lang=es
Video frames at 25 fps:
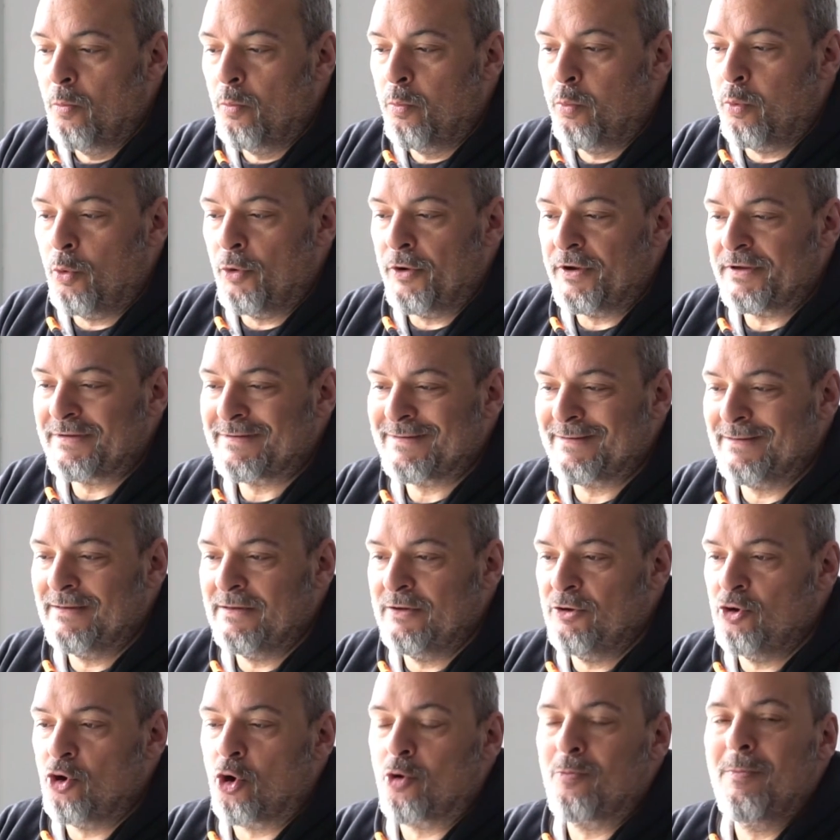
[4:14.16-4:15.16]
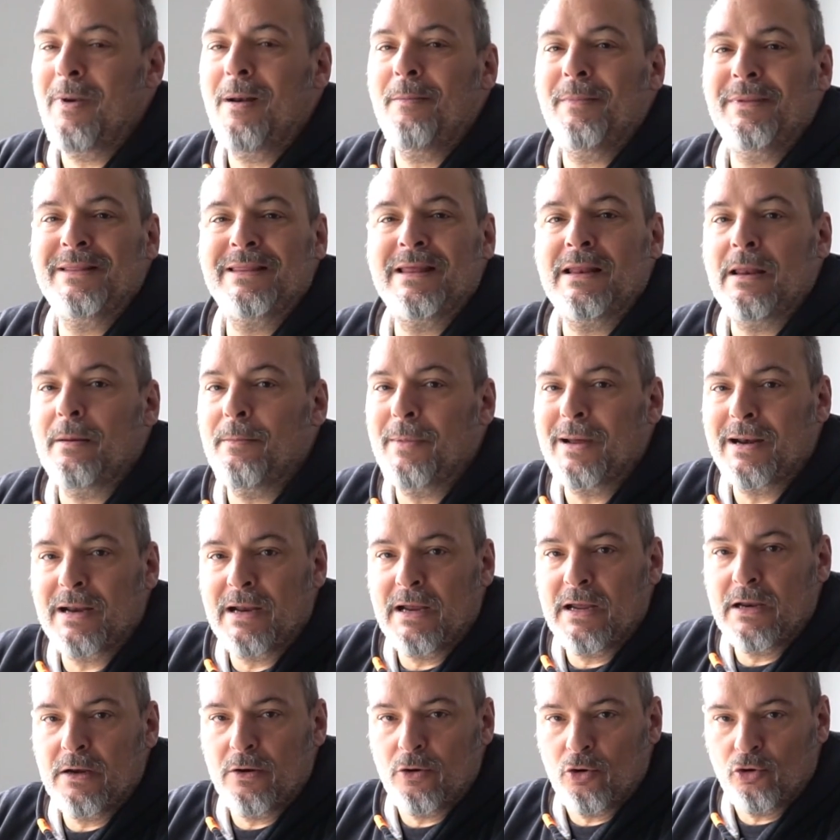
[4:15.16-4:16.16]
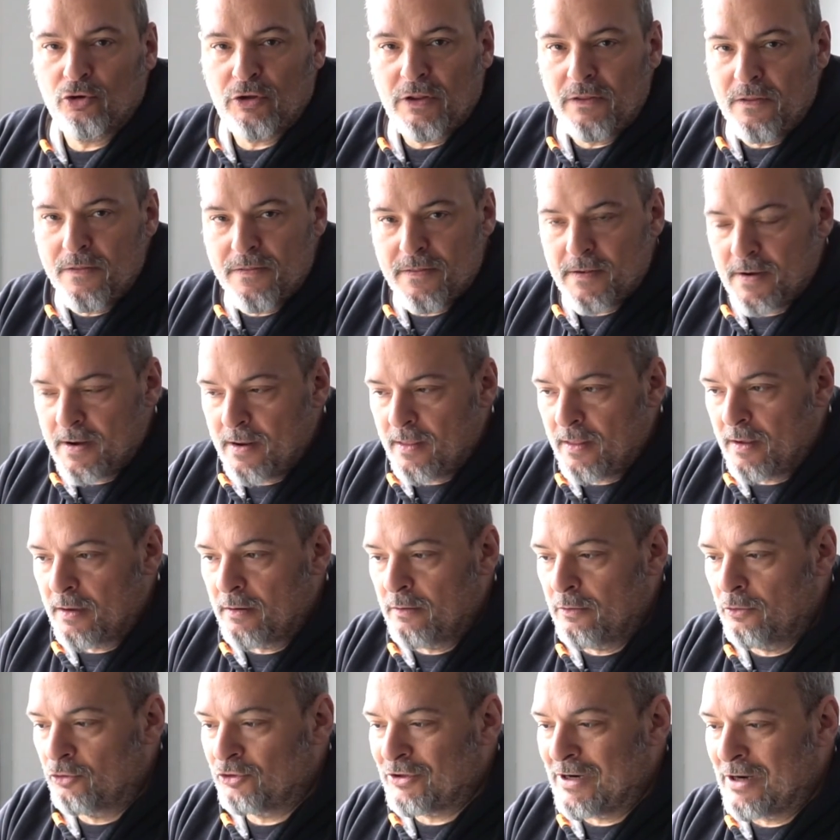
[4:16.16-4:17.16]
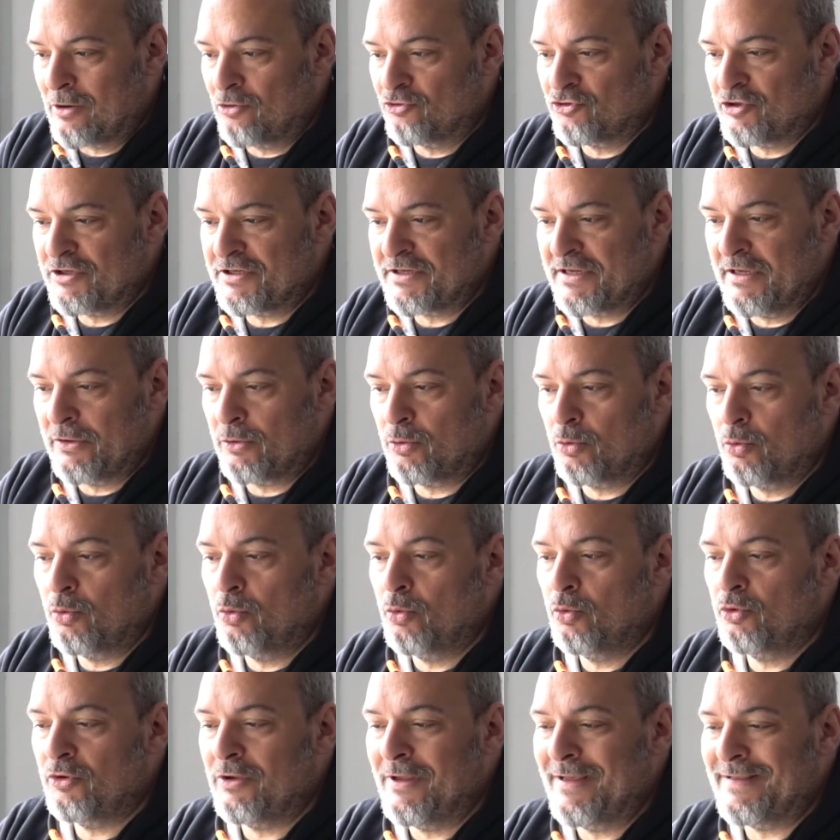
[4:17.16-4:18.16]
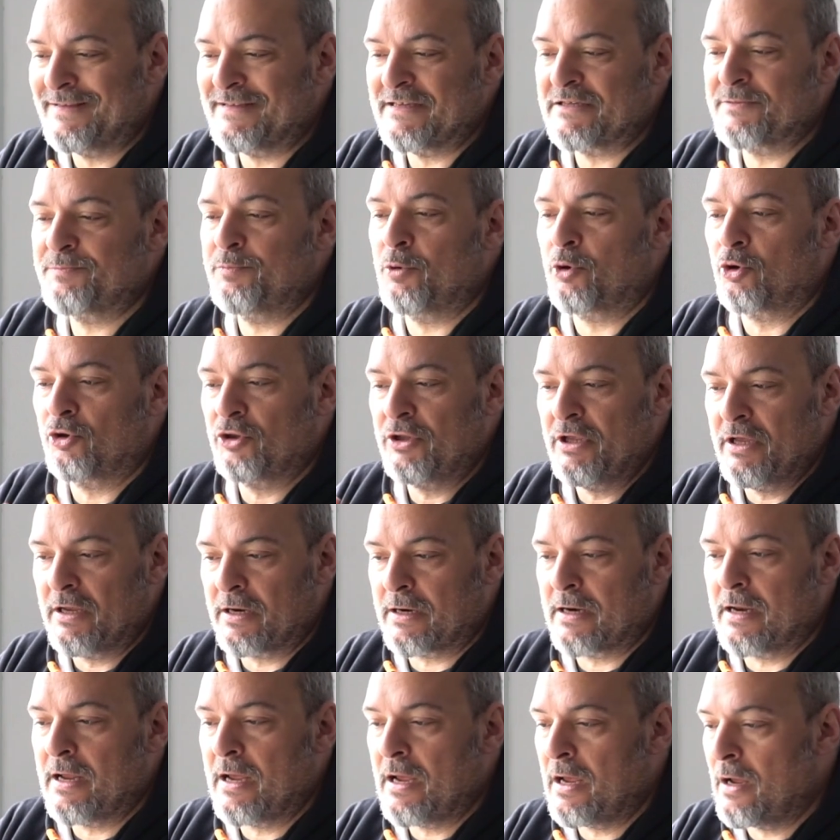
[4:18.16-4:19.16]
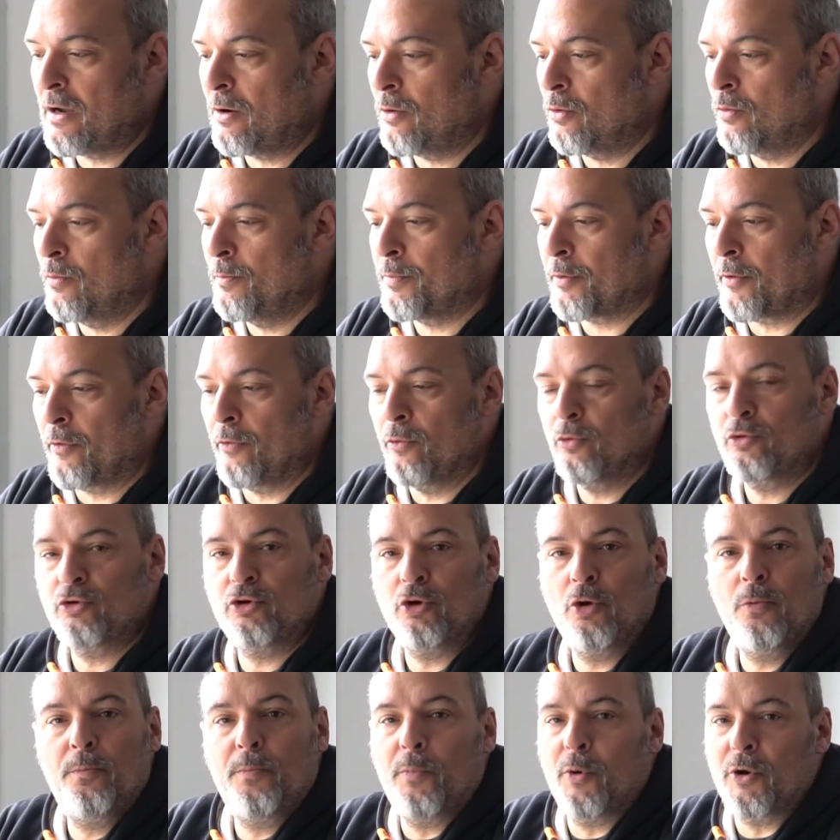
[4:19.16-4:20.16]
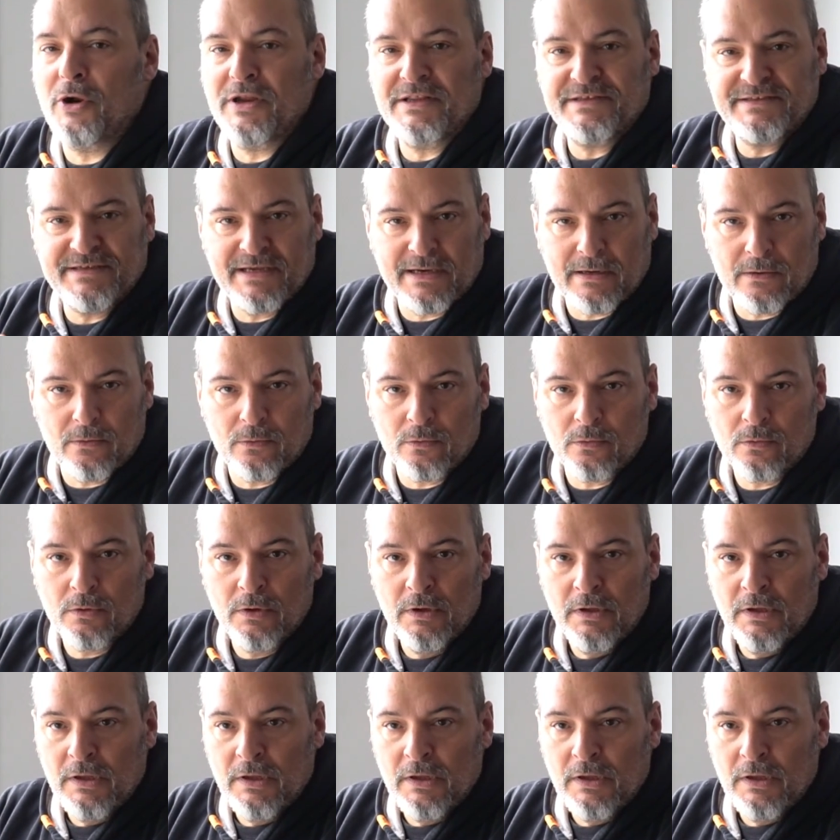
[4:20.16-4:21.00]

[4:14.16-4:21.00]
pues normalmente la marca no te dice nada. Otra cosa es que tú eches por tierra un producto por echarlo.